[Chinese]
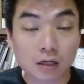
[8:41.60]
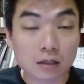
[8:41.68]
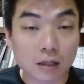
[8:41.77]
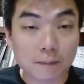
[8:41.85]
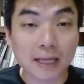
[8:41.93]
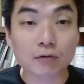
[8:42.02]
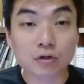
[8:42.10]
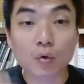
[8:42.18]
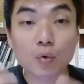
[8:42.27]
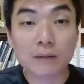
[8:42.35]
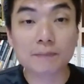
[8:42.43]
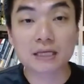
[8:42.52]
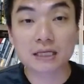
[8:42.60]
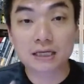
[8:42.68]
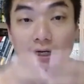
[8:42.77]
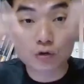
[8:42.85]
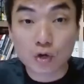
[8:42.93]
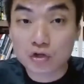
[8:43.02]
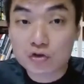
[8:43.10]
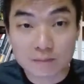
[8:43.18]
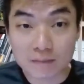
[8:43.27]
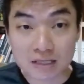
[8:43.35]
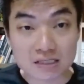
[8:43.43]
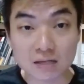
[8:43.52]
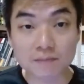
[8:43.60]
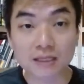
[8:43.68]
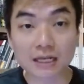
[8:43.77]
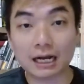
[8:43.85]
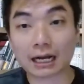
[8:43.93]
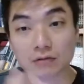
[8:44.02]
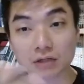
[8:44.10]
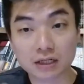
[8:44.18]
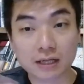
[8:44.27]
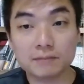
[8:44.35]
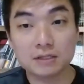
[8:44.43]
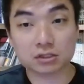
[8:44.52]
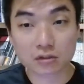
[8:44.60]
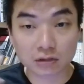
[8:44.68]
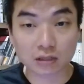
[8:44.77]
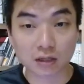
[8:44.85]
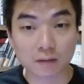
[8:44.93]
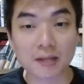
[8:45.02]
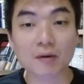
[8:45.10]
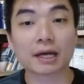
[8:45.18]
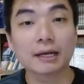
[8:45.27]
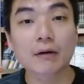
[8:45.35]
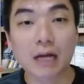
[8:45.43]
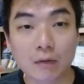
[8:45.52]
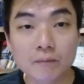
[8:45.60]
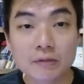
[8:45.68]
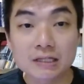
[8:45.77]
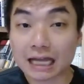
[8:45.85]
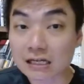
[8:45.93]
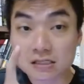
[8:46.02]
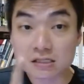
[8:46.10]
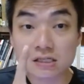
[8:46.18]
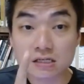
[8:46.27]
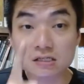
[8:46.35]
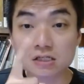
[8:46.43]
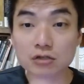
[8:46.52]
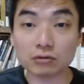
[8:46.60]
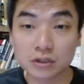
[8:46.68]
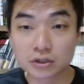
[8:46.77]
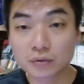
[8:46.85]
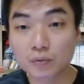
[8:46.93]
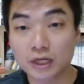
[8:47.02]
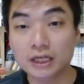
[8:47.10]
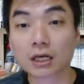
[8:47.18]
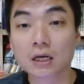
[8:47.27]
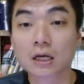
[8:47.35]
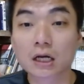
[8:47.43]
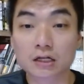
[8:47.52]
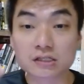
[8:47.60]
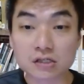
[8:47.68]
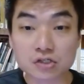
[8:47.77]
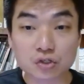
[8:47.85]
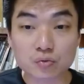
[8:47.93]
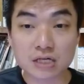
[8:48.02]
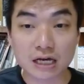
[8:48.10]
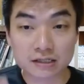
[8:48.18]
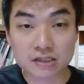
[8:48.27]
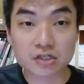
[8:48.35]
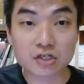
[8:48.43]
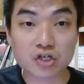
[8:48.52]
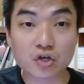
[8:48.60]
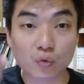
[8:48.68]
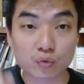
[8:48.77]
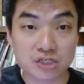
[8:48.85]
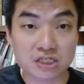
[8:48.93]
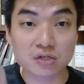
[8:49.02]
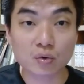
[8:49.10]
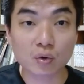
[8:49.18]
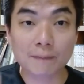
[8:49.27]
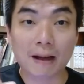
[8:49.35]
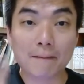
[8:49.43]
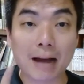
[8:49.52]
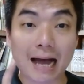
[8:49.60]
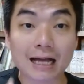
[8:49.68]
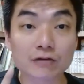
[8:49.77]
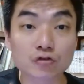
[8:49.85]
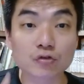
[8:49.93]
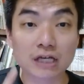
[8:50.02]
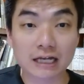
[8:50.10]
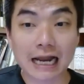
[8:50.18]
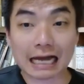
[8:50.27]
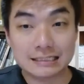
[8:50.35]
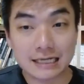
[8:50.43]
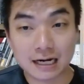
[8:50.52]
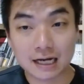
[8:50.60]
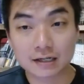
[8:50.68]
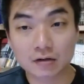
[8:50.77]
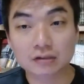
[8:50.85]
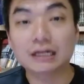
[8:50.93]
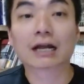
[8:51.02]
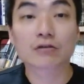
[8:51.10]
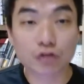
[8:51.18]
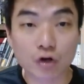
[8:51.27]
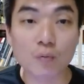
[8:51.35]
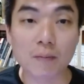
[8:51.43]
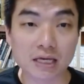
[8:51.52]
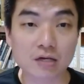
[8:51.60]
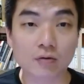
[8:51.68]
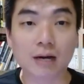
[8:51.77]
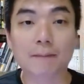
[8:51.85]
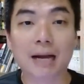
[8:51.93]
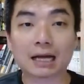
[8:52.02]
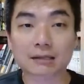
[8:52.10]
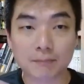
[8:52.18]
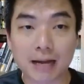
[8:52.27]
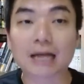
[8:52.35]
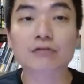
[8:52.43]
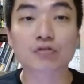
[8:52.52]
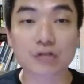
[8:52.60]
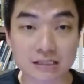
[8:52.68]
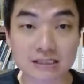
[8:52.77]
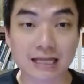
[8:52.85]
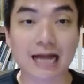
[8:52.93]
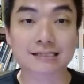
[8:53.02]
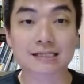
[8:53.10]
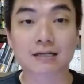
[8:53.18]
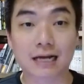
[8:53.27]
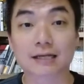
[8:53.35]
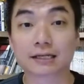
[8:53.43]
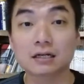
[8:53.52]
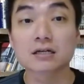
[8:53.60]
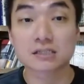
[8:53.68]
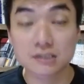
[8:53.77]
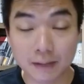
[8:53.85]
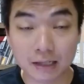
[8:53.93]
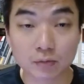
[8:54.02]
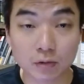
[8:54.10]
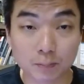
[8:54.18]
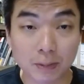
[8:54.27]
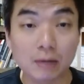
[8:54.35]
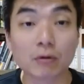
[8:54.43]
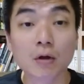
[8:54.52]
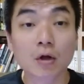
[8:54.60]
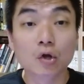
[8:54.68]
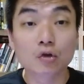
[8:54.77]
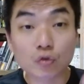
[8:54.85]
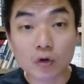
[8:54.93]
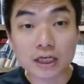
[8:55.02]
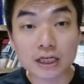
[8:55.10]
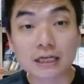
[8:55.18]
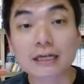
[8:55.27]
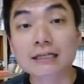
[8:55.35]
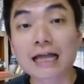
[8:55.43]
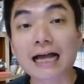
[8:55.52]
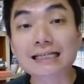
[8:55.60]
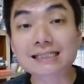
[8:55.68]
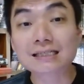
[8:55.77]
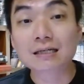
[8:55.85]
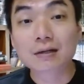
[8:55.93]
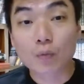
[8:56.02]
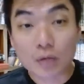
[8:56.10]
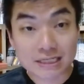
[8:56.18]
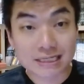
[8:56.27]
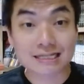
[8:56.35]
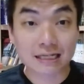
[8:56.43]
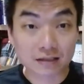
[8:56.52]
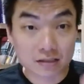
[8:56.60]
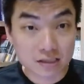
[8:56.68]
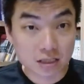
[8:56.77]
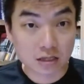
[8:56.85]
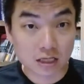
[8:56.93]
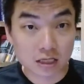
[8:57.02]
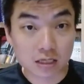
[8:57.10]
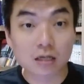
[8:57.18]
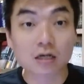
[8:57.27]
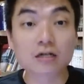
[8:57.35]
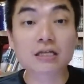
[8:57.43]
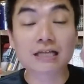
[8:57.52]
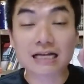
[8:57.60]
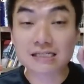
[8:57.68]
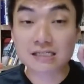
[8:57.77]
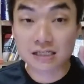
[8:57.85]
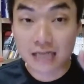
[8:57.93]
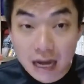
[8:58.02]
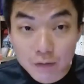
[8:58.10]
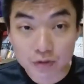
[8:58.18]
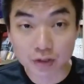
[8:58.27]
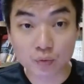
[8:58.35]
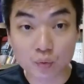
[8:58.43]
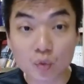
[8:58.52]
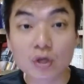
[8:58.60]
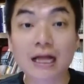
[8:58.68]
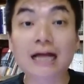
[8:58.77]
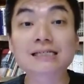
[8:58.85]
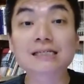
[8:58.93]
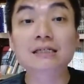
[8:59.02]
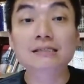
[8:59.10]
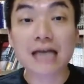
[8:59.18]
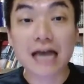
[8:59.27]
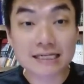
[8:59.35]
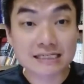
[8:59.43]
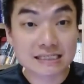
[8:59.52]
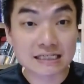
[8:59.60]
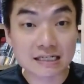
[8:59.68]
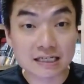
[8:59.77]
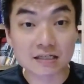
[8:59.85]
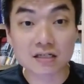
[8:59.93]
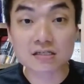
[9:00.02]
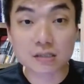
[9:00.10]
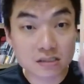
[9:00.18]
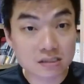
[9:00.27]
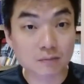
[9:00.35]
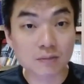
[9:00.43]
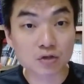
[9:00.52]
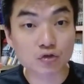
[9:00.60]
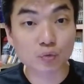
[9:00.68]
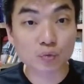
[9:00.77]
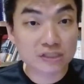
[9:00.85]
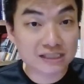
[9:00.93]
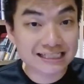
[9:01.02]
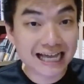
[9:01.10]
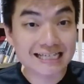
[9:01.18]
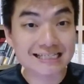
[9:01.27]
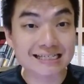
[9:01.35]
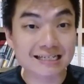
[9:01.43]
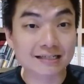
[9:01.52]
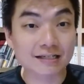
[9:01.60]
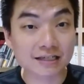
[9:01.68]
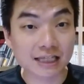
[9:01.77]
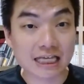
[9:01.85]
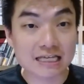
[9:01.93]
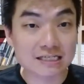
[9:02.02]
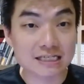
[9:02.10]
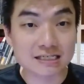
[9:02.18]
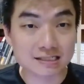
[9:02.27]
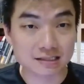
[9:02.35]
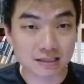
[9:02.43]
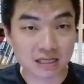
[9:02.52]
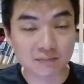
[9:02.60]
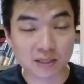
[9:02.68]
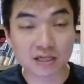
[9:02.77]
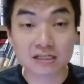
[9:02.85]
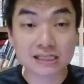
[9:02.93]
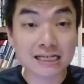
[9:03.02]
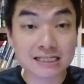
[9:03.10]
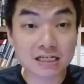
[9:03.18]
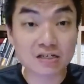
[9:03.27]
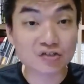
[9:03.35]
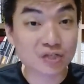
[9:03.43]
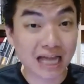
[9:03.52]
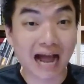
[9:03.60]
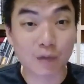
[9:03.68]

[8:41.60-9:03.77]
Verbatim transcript: 得的票都会比一个远远名声比他高的严炳寿的得票还要高。当时甚至有人认为，呃，郑修强是有机会把马汉顺给拉下来的哈。当然最后没有了，马马汉顺也是大胜啊，赢了四百多票。所以他是魏家祥的政敌，而且他是一号人物，他是蔡希历的政治秘书，是蔡希历的嫡系子弟兵。而蔡希历最